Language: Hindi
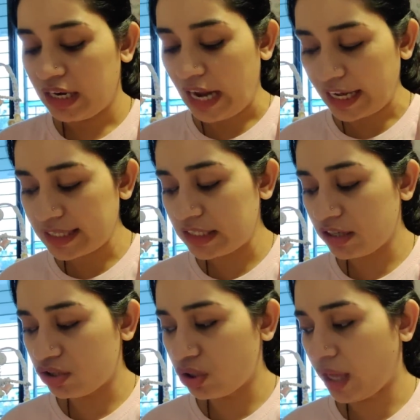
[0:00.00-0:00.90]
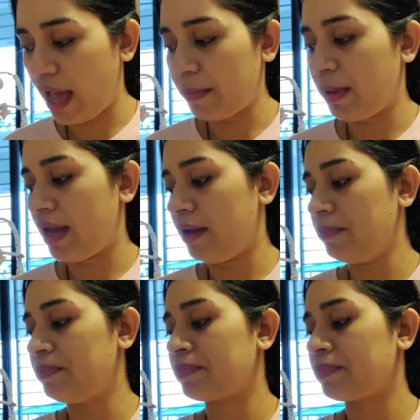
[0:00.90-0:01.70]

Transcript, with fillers: नेक्स्ट जो कैप है